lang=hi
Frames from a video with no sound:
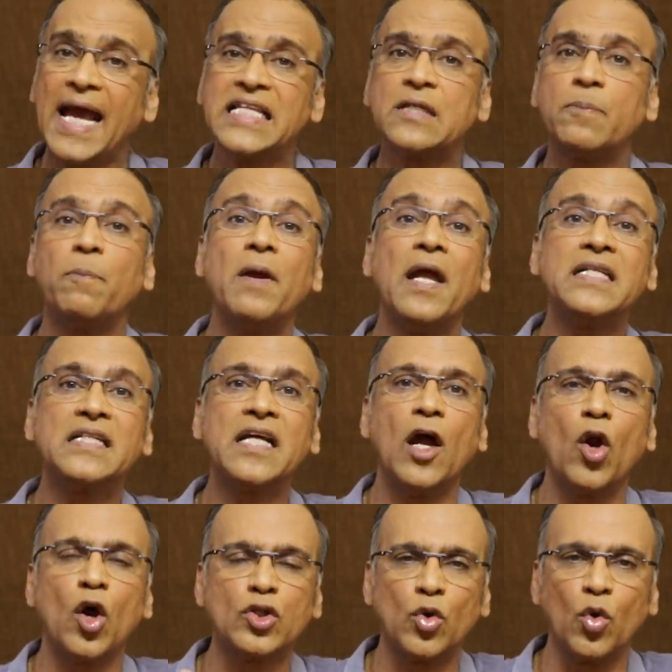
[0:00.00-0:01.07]
एक्स प्लस
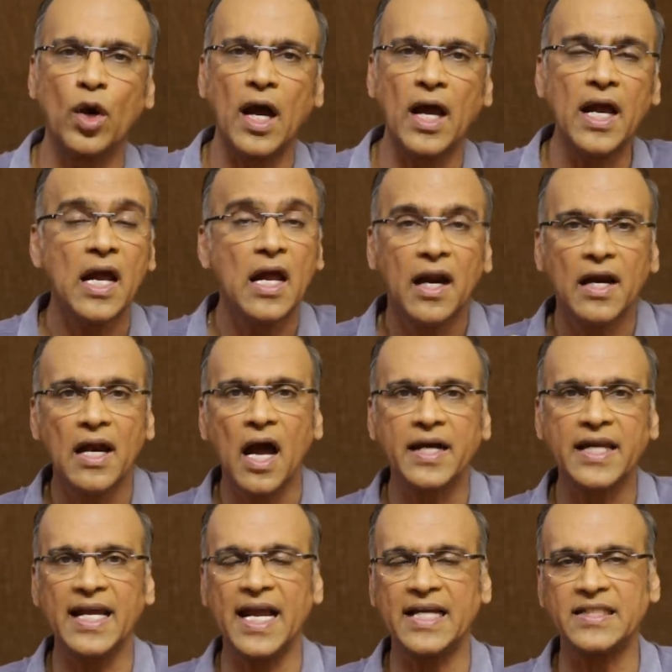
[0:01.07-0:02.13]
का लॉस हो रहा है ना
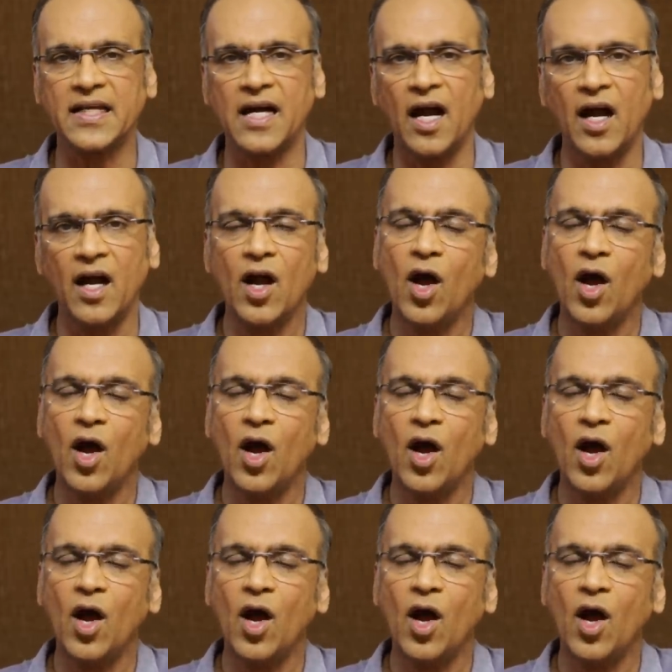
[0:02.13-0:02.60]
कि एक्स का